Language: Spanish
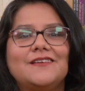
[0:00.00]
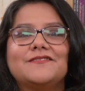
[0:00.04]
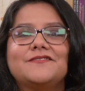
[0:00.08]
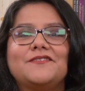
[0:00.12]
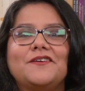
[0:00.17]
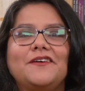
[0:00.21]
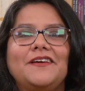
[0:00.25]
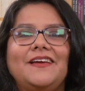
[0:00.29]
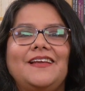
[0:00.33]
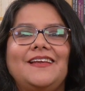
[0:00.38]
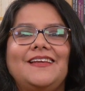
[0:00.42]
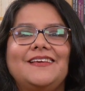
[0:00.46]

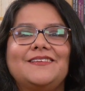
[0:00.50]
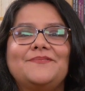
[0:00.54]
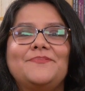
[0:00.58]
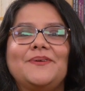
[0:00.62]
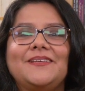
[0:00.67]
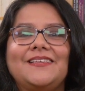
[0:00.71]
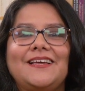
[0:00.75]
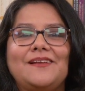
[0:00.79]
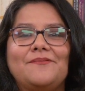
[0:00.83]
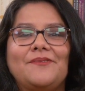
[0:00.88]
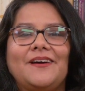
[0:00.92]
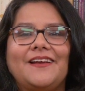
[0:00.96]
Soy
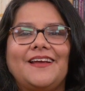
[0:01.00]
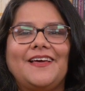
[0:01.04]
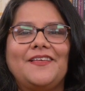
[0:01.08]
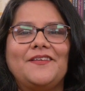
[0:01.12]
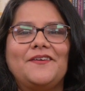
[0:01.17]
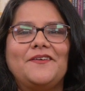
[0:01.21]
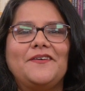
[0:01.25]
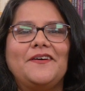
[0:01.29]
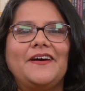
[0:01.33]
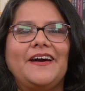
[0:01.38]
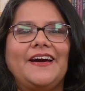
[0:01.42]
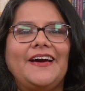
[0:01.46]
Lisbeth
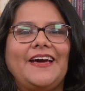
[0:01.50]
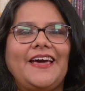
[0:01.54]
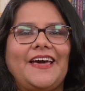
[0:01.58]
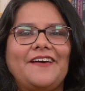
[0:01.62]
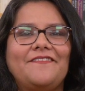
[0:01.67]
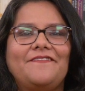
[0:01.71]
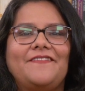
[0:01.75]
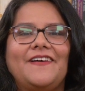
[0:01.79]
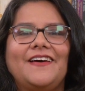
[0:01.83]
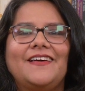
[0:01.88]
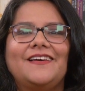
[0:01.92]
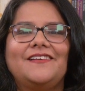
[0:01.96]
Alvarado,
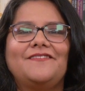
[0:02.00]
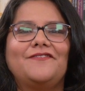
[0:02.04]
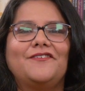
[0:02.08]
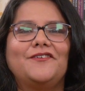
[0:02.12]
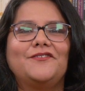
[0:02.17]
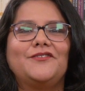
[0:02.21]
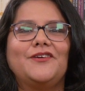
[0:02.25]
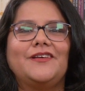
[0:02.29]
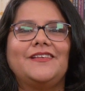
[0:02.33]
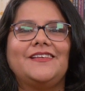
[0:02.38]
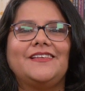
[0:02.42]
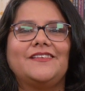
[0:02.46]
jefa del
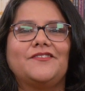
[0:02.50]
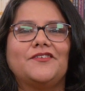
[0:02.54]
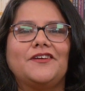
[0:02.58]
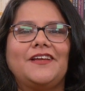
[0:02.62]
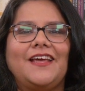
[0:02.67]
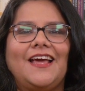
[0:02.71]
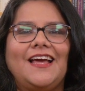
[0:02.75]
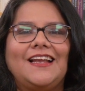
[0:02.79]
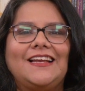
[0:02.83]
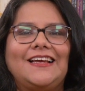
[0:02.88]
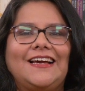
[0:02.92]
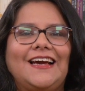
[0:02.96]
Fondo
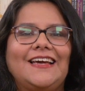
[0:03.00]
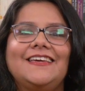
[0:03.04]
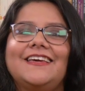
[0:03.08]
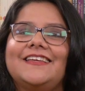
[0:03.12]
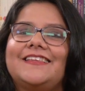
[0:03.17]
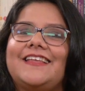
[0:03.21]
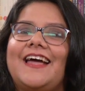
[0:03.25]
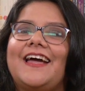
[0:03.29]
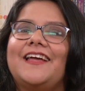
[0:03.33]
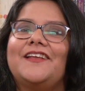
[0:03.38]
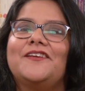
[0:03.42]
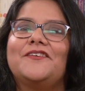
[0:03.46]
Editorial
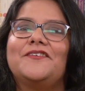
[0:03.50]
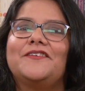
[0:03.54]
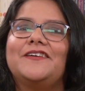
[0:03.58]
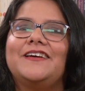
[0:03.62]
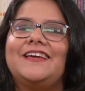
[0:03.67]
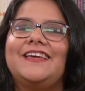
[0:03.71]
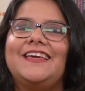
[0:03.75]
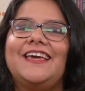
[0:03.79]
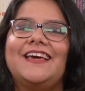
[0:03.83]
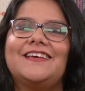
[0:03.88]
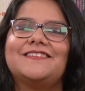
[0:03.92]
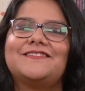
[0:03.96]
Cayetano,
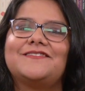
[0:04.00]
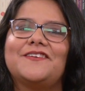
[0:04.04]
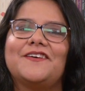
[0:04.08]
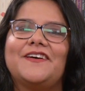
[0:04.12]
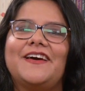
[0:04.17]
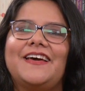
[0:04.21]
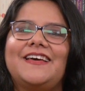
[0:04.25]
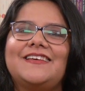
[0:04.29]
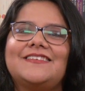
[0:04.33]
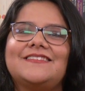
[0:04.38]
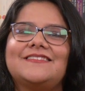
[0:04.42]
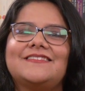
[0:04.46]
y esto
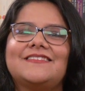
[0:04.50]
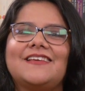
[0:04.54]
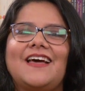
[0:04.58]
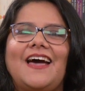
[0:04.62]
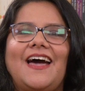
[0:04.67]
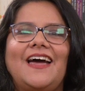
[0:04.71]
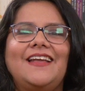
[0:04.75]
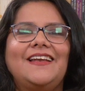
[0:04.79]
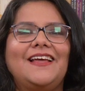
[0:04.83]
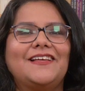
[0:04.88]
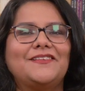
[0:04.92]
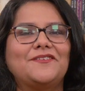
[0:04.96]
es
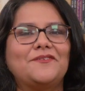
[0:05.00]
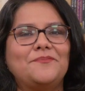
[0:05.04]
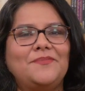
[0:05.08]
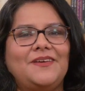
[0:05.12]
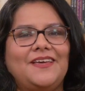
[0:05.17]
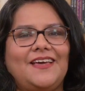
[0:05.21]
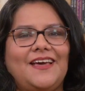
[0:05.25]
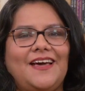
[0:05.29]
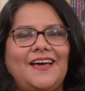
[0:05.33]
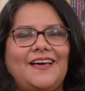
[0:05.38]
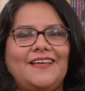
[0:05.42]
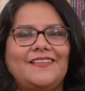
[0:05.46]

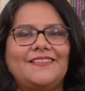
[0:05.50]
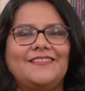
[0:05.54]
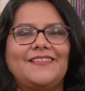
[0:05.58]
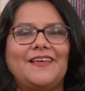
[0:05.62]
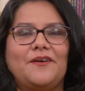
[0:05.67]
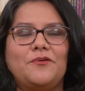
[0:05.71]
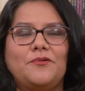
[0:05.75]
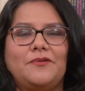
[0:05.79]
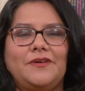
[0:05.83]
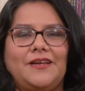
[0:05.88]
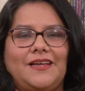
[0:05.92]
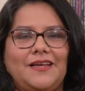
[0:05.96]
Anatomía
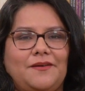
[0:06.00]
de un